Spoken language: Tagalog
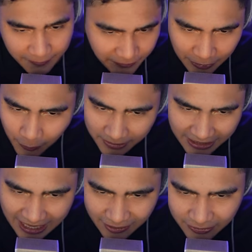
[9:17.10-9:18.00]
feel ko
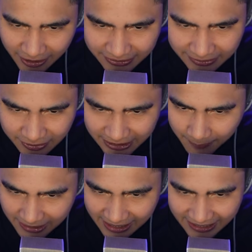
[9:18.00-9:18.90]
mananalo tayo dito. Sige,
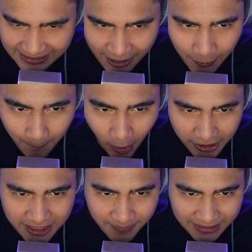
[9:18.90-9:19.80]
maglagay tayo ng
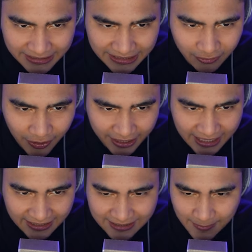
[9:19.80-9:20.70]
marksman dito. Lagay
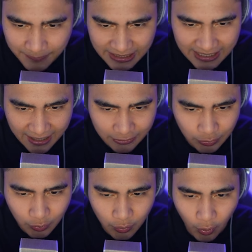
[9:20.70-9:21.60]
natin sa pila,
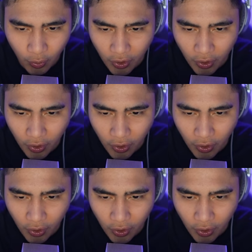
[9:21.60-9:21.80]
kadulo.